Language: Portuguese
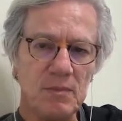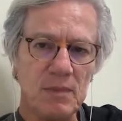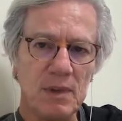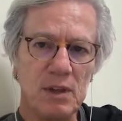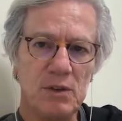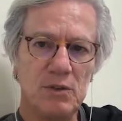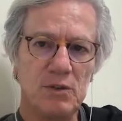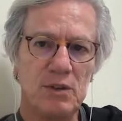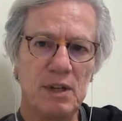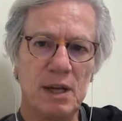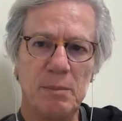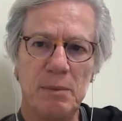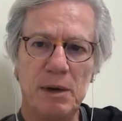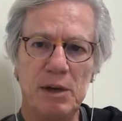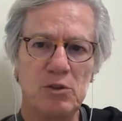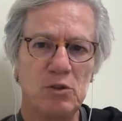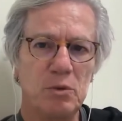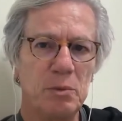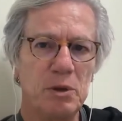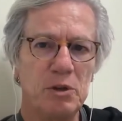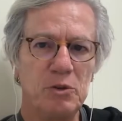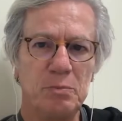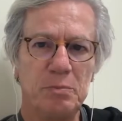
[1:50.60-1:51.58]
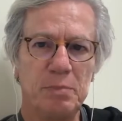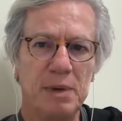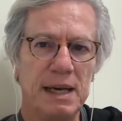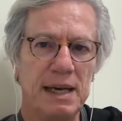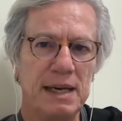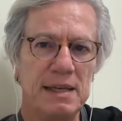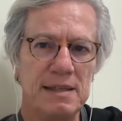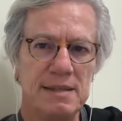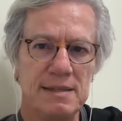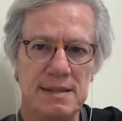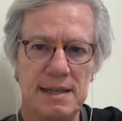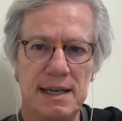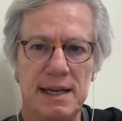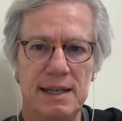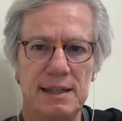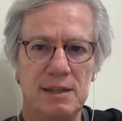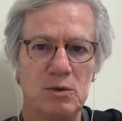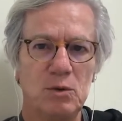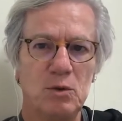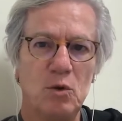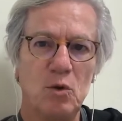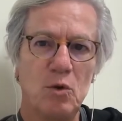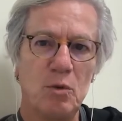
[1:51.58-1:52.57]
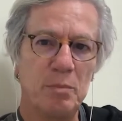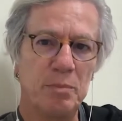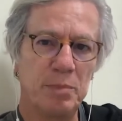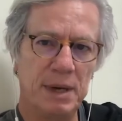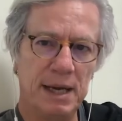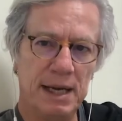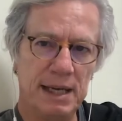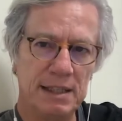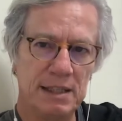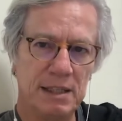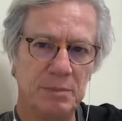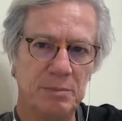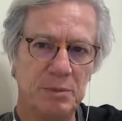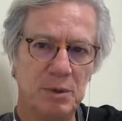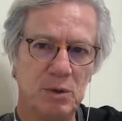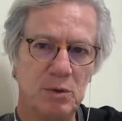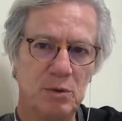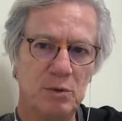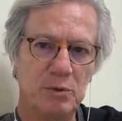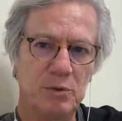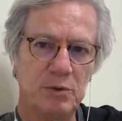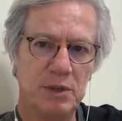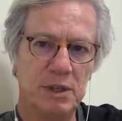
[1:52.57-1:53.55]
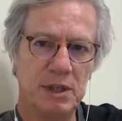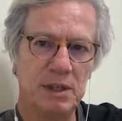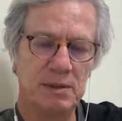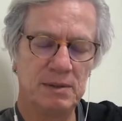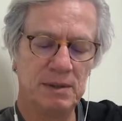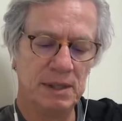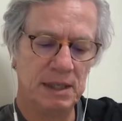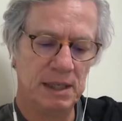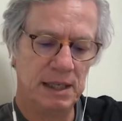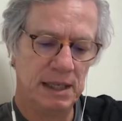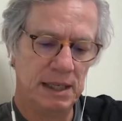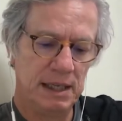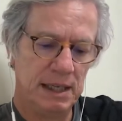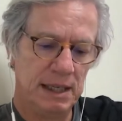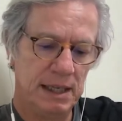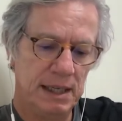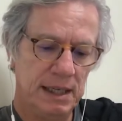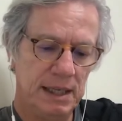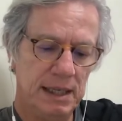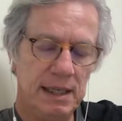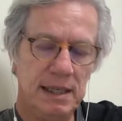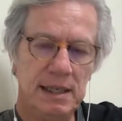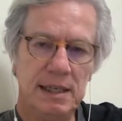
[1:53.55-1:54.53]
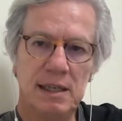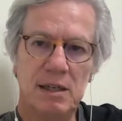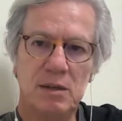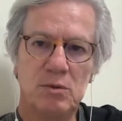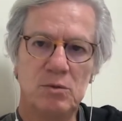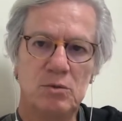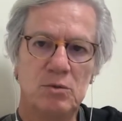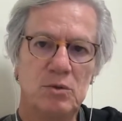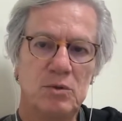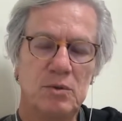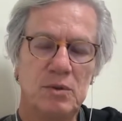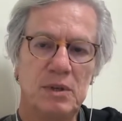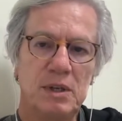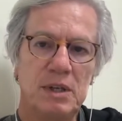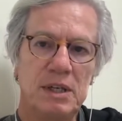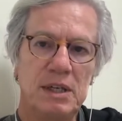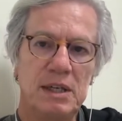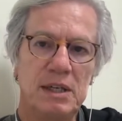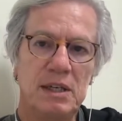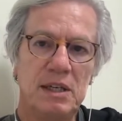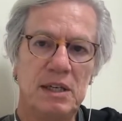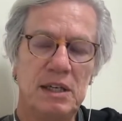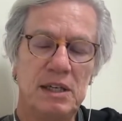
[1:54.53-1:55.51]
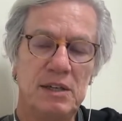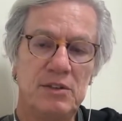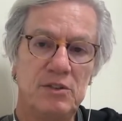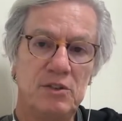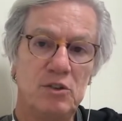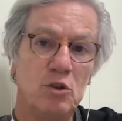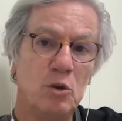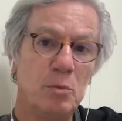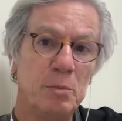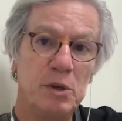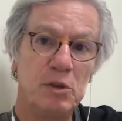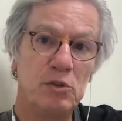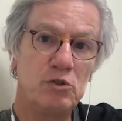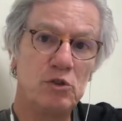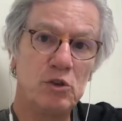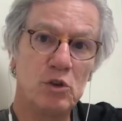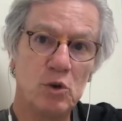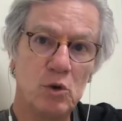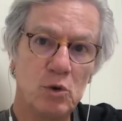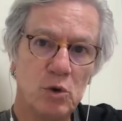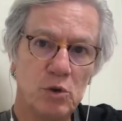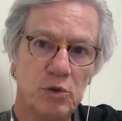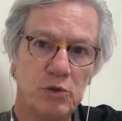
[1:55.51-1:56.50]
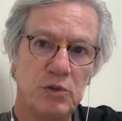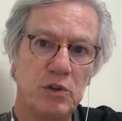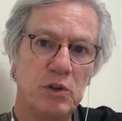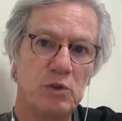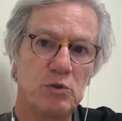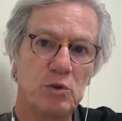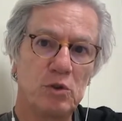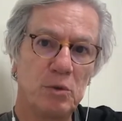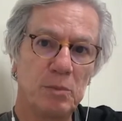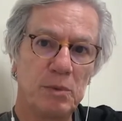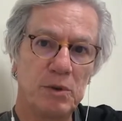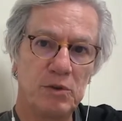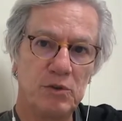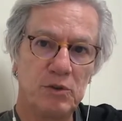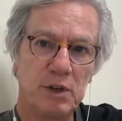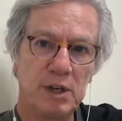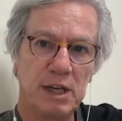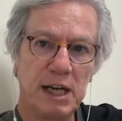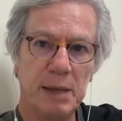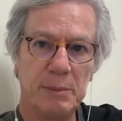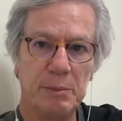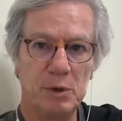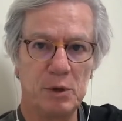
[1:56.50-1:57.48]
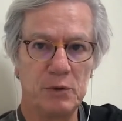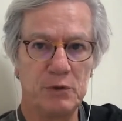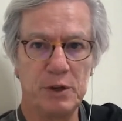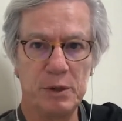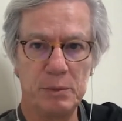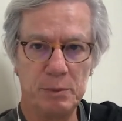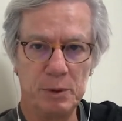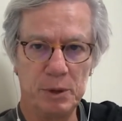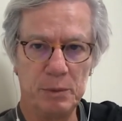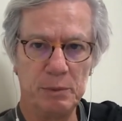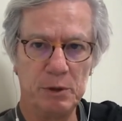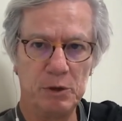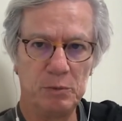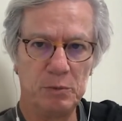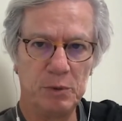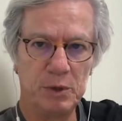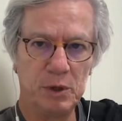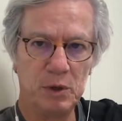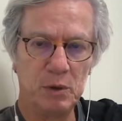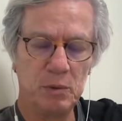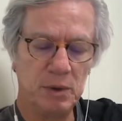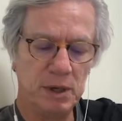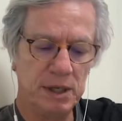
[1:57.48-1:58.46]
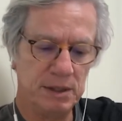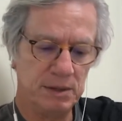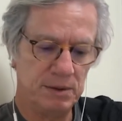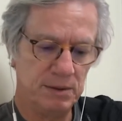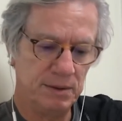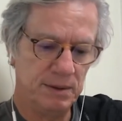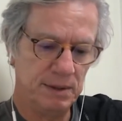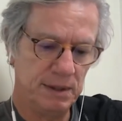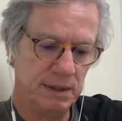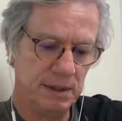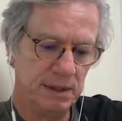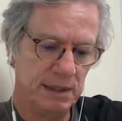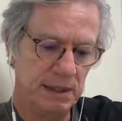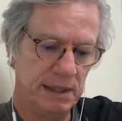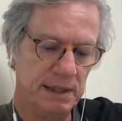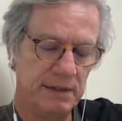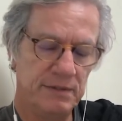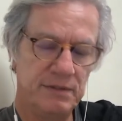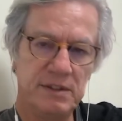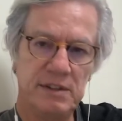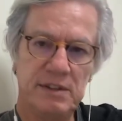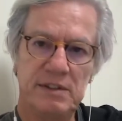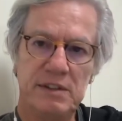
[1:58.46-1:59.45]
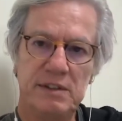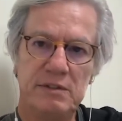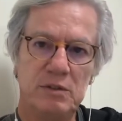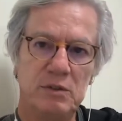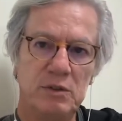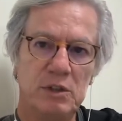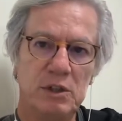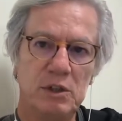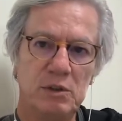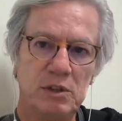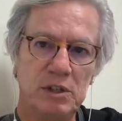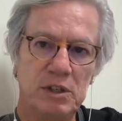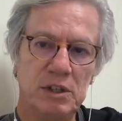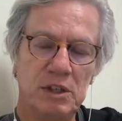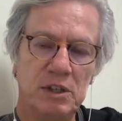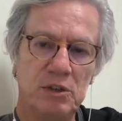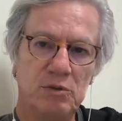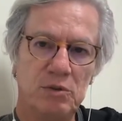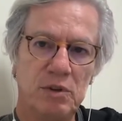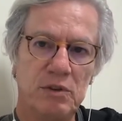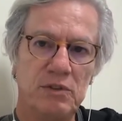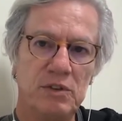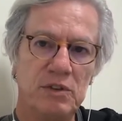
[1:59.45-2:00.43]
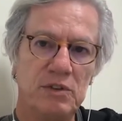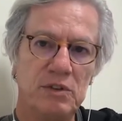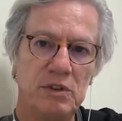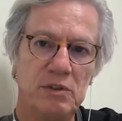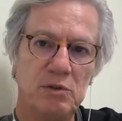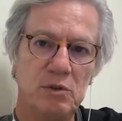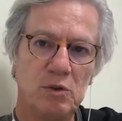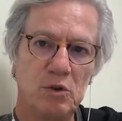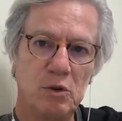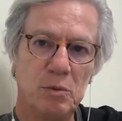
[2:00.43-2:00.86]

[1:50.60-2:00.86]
está mais ou menos paralisada ou comprada pelo governo e não e, e, se domesticou, se deixou domesticar pelo governo, pelo menos por enquanto. Né? É visível, nisso é visível o